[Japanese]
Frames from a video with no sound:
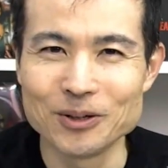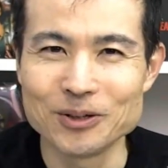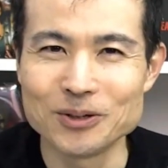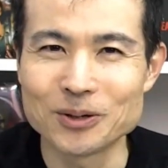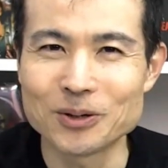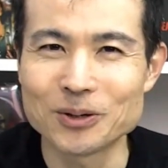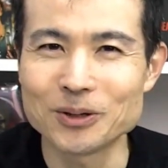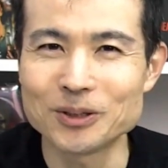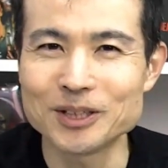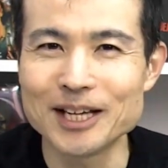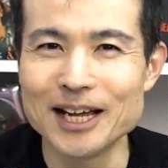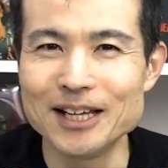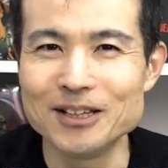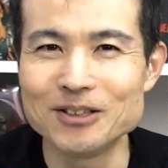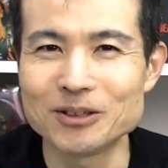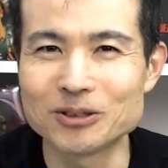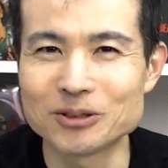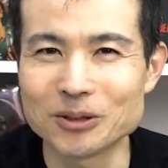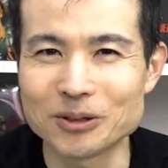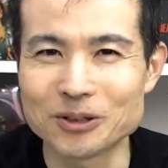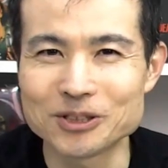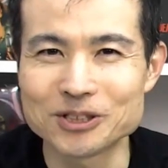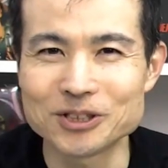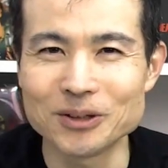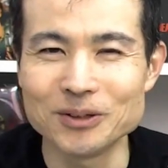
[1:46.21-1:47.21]
予告編の
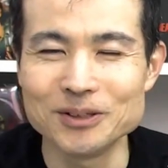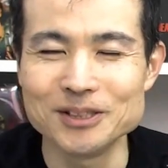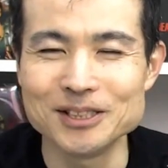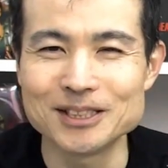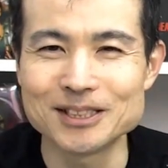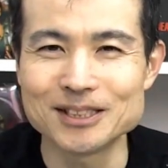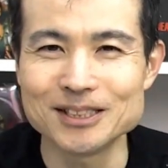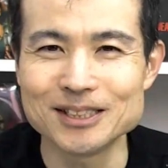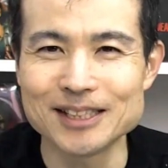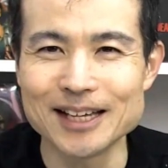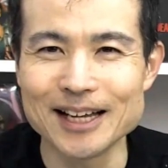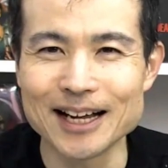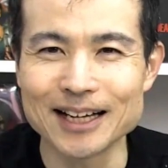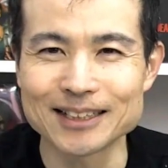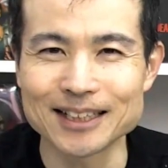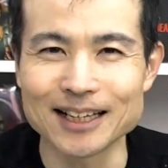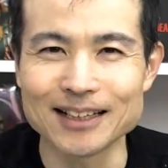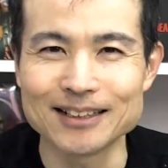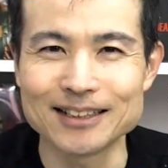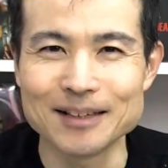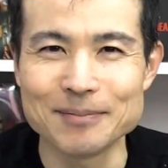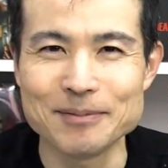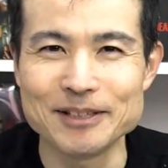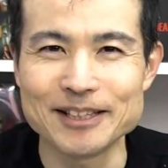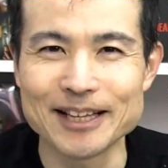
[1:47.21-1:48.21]
特徴について語っ
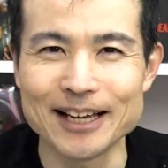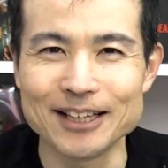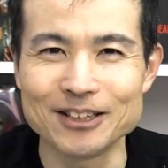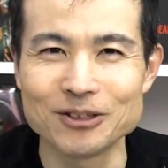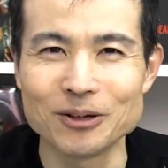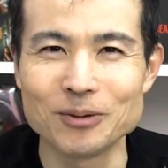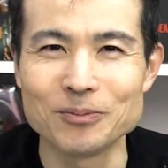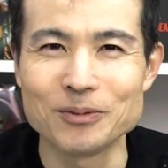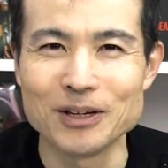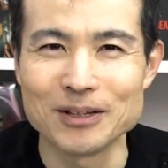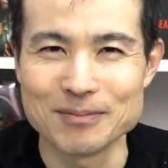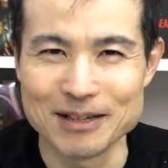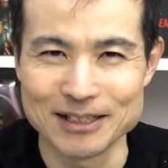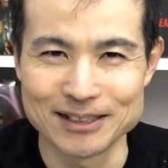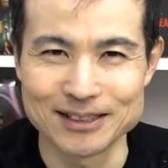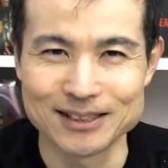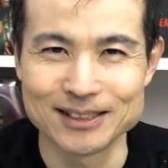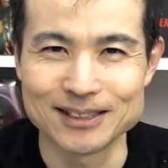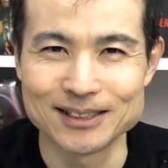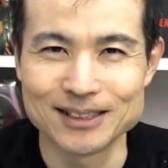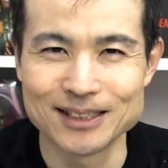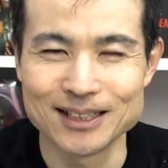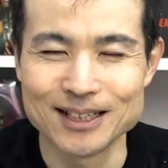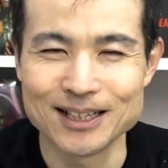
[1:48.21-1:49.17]
てみたいと思います。